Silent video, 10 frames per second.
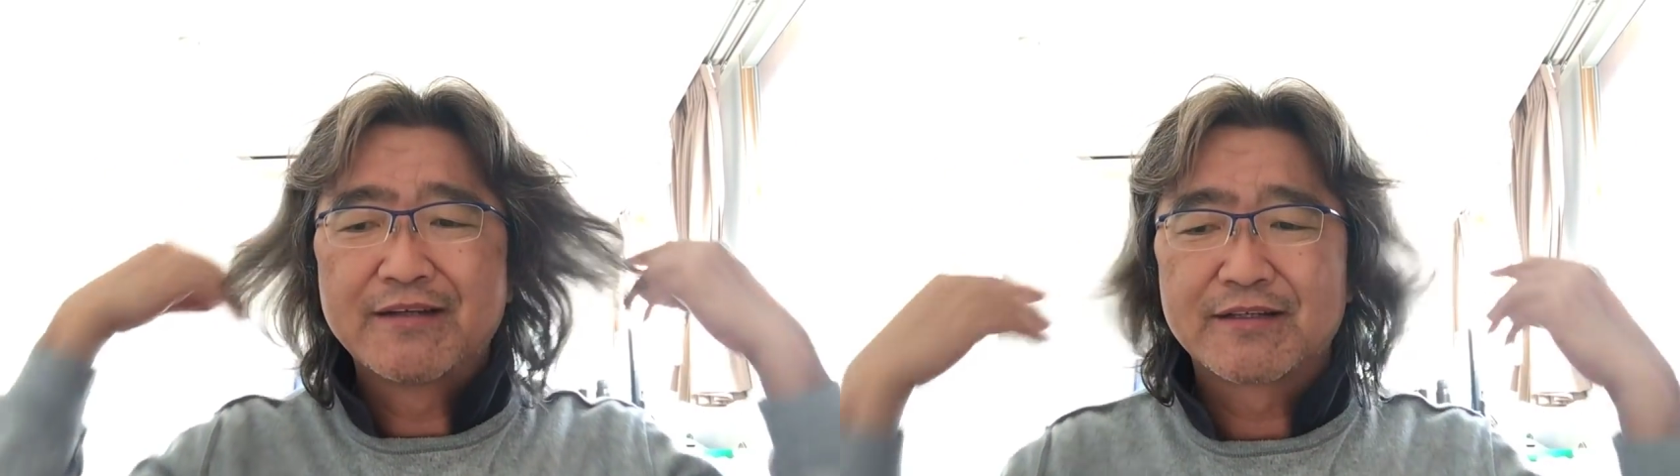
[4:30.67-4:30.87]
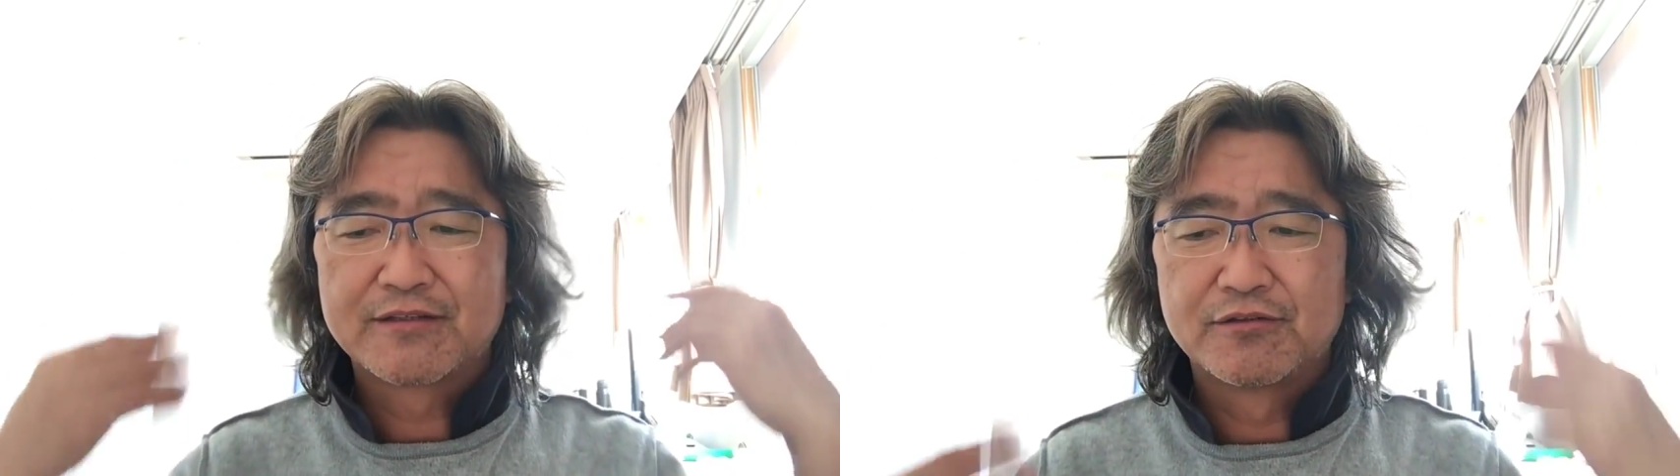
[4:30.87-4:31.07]

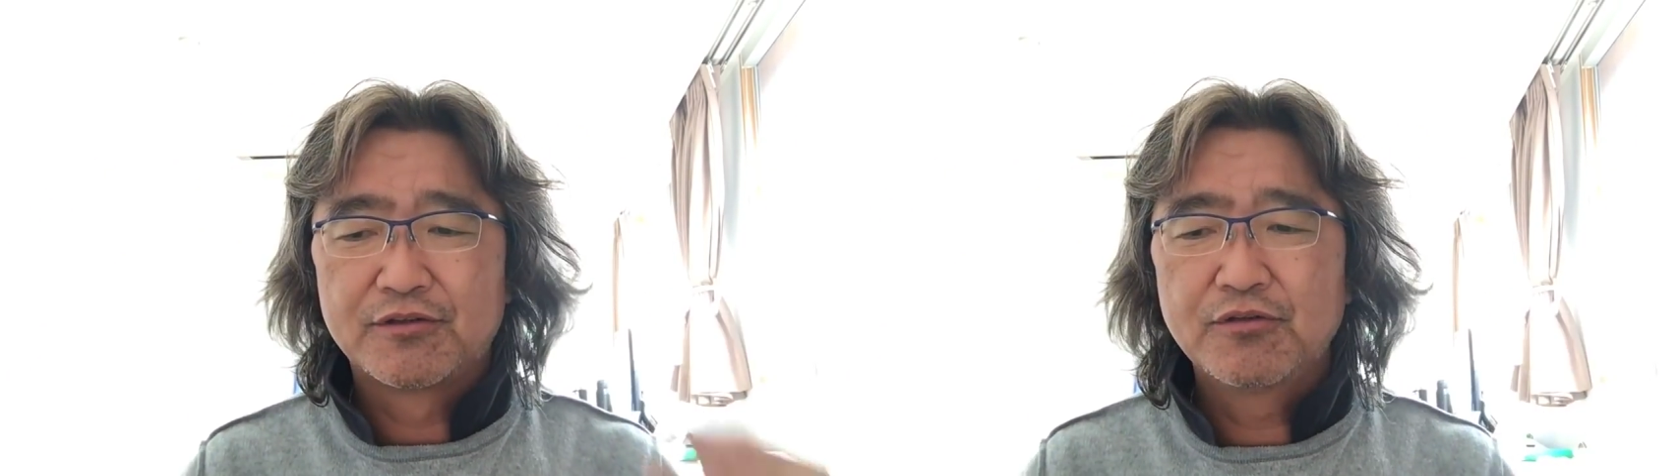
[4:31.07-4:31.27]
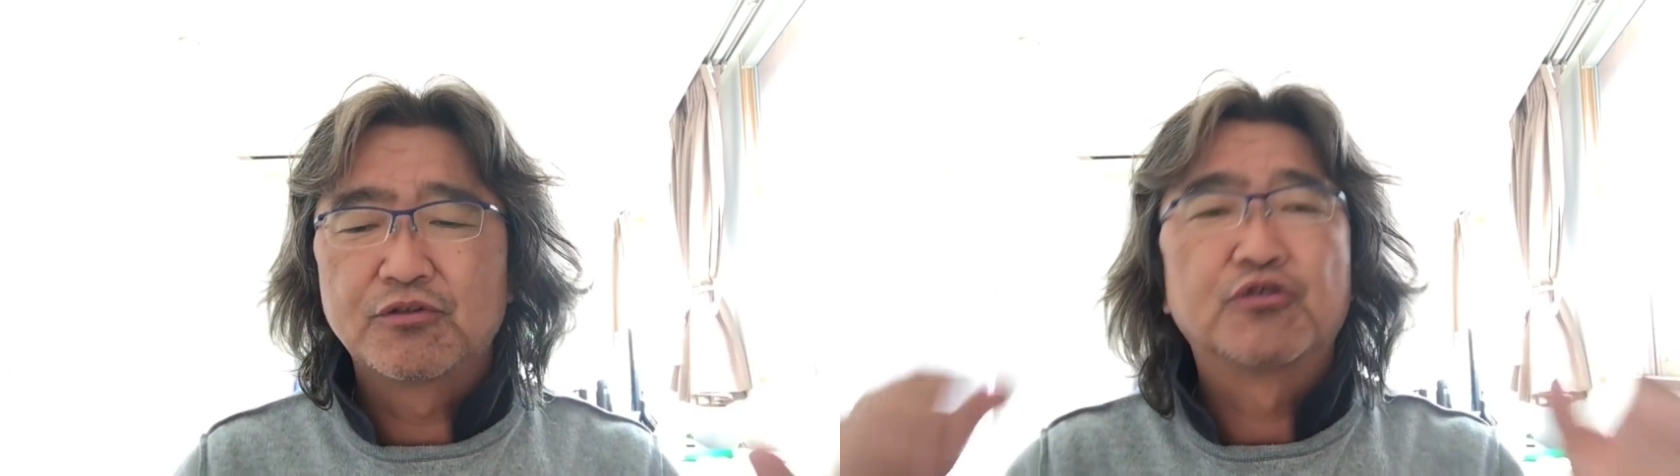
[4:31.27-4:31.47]
きりさせるっ
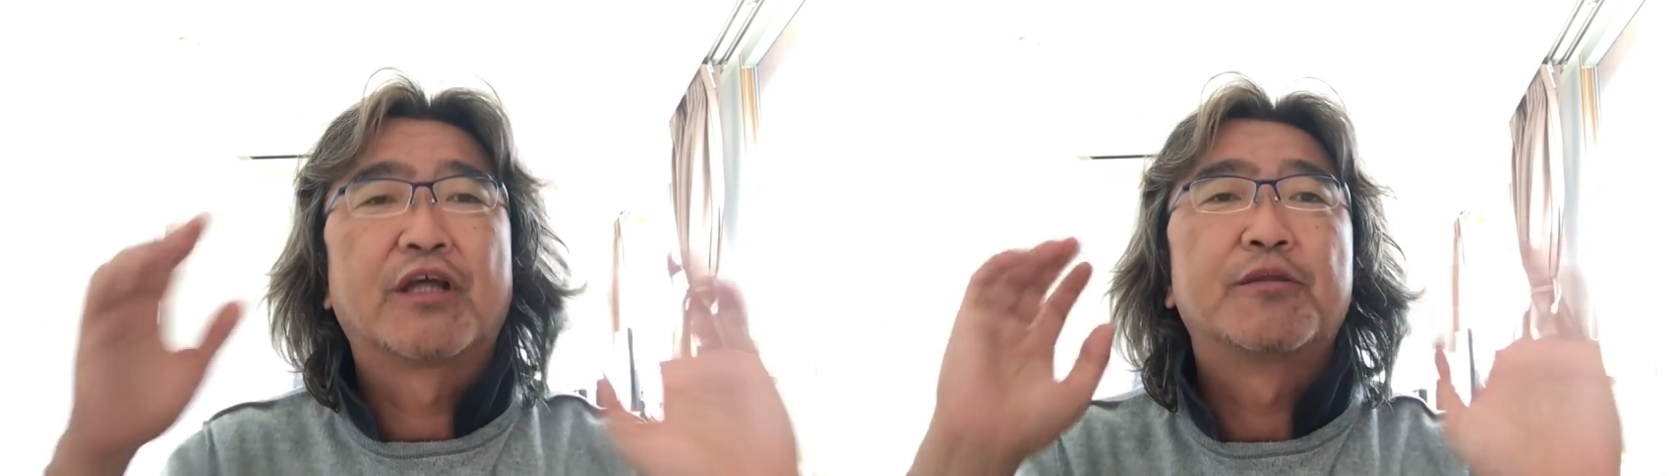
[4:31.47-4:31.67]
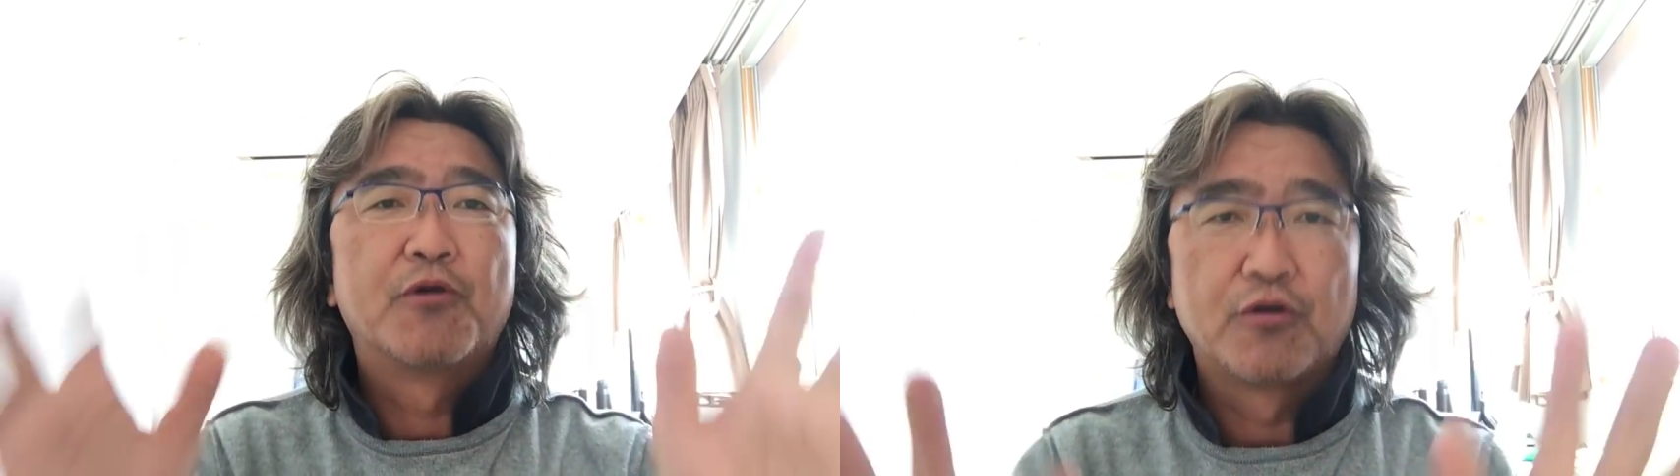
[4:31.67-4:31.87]
ていうのをちょっ
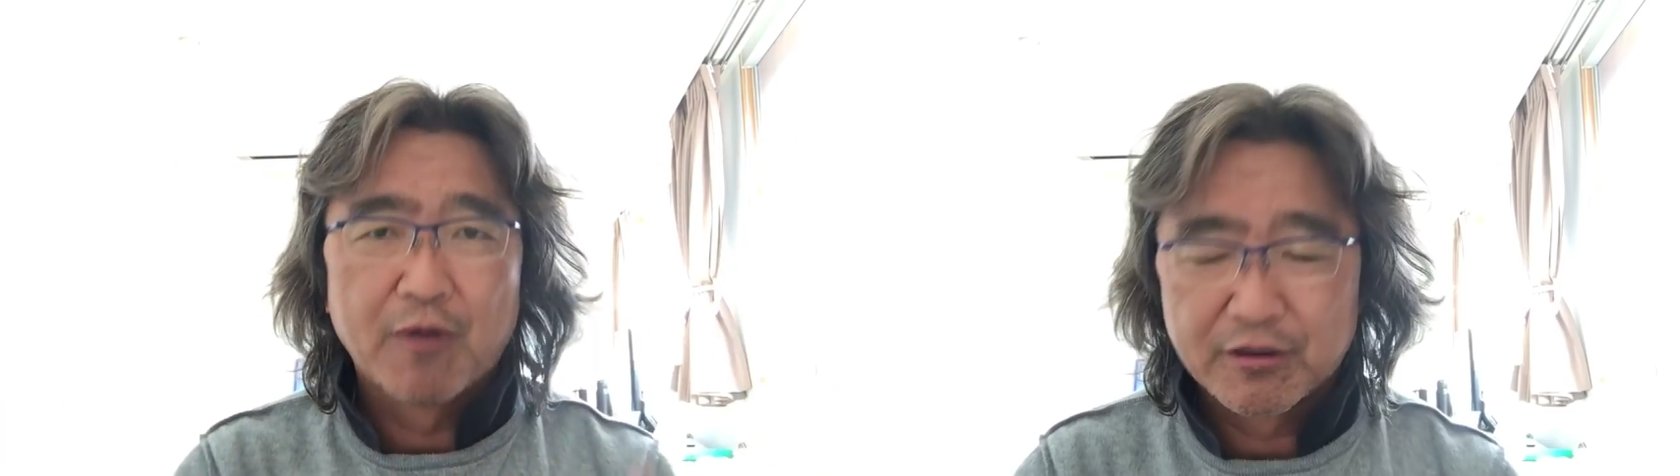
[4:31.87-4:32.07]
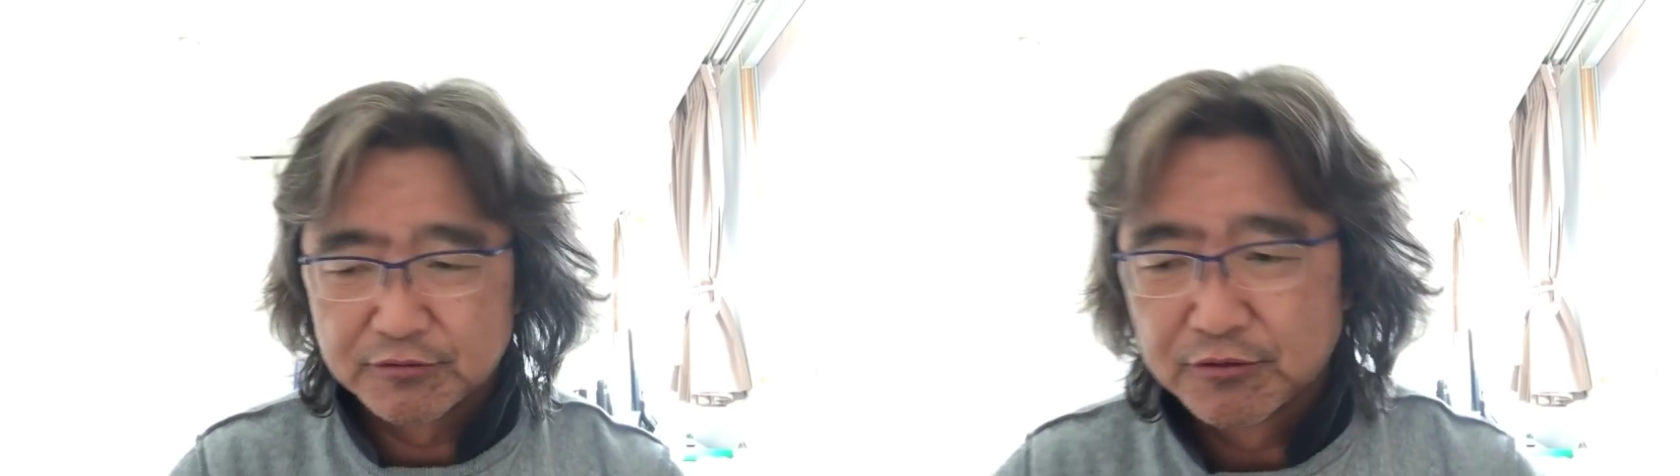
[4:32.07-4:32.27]
とやってみよう
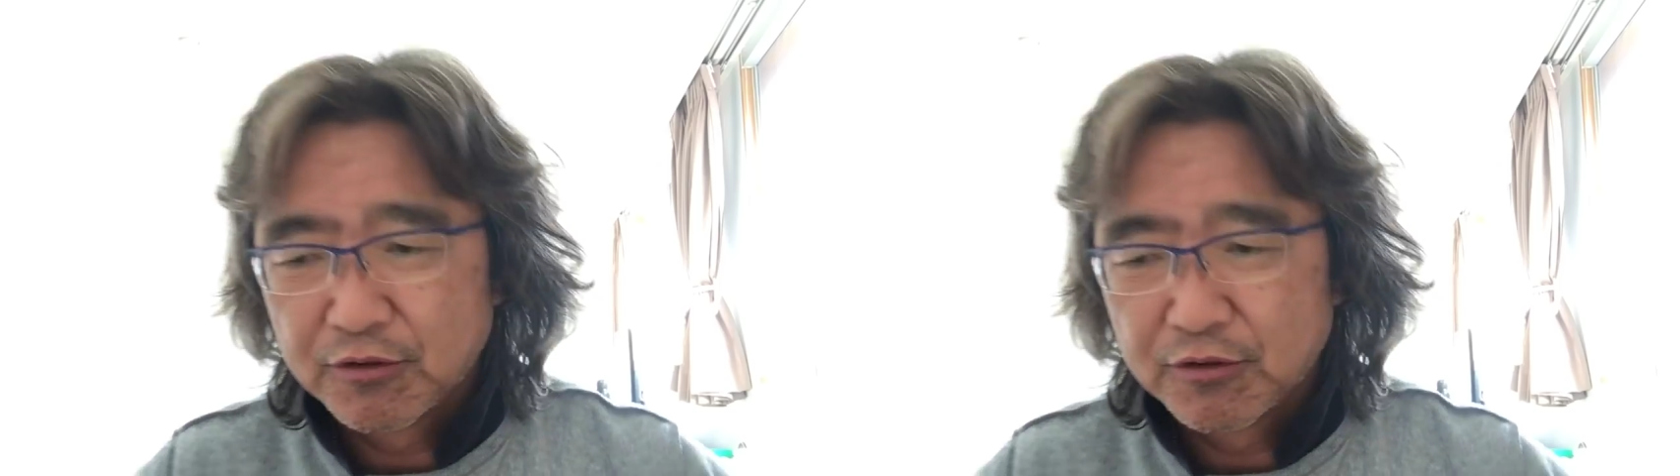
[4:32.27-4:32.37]
よワーク